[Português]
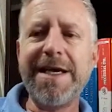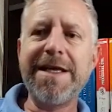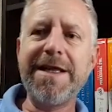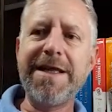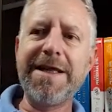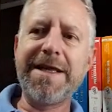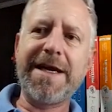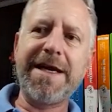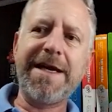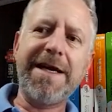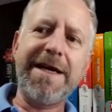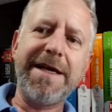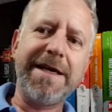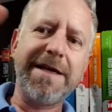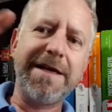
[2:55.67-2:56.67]

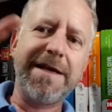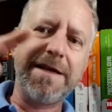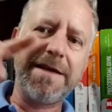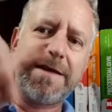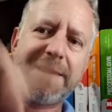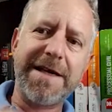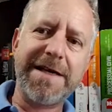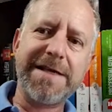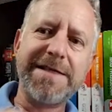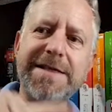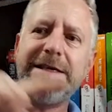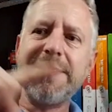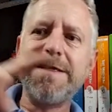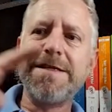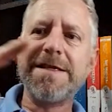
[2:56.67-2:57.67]
entre
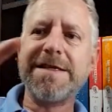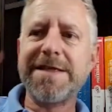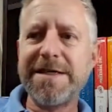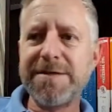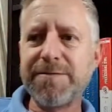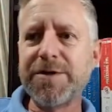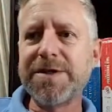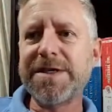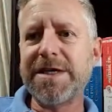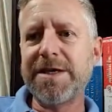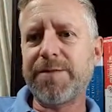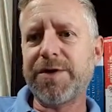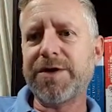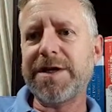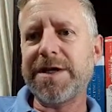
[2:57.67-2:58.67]
13 e 16%
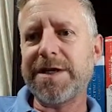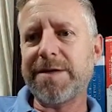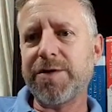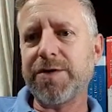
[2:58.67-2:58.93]
de proteína